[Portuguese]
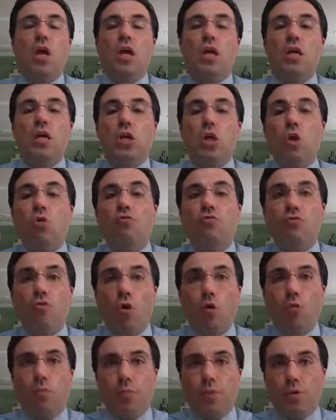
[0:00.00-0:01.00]
e eu
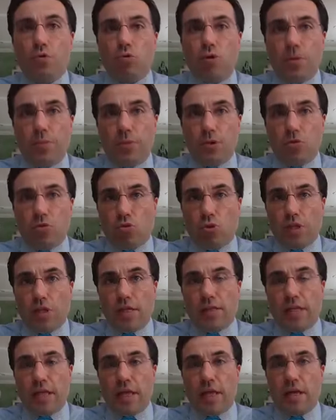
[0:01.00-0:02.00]
vou pelo caminho de toda a
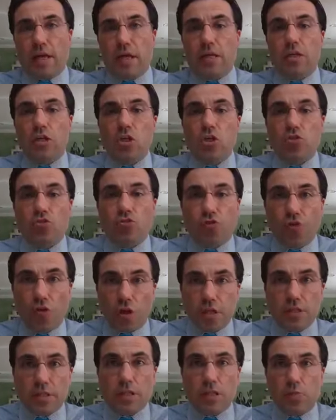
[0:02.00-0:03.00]
terra,
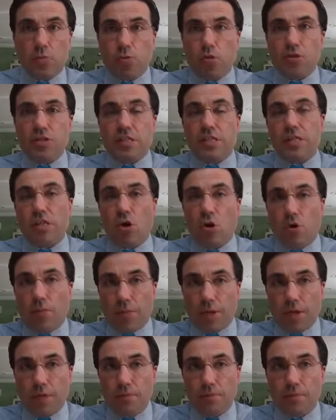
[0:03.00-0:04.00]
esforça-te, depois de ser
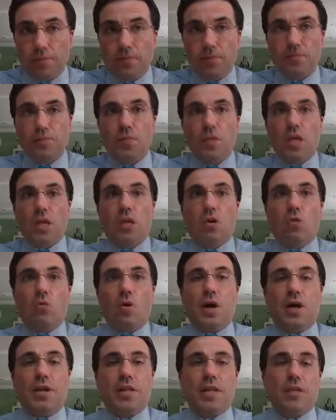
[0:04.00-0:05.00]
homem, e
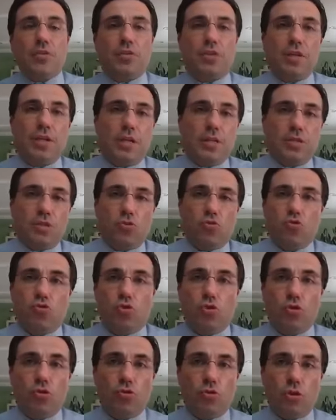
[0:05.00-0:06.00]
guarda a ordenança do
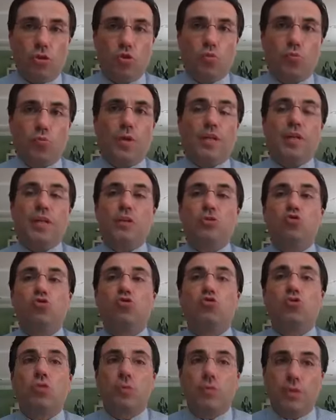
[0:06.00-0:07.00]
Senhor teu Deus para andar nos
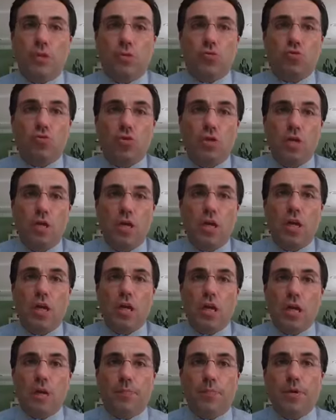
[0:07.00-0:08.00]
seus caminhos,
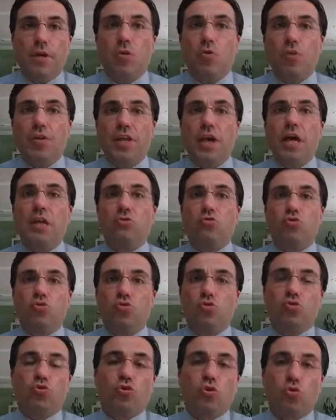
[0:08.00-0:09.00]
e para guardar os
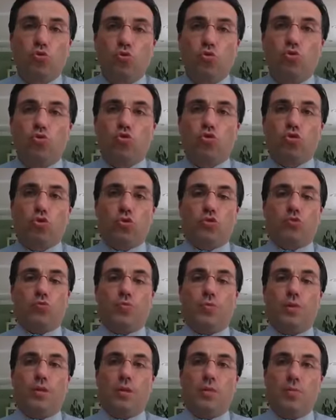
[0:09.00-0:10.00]
seus estatutos, os seus
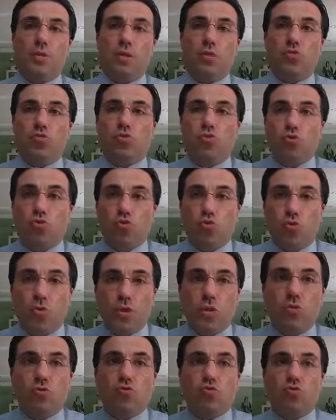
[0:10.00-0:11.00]
mandamentos, os seus
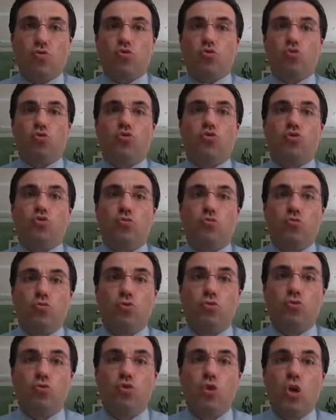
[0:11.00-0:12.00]
juízos e os seus
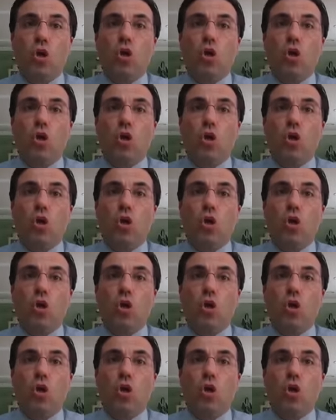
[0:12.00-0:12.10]
testemunhos,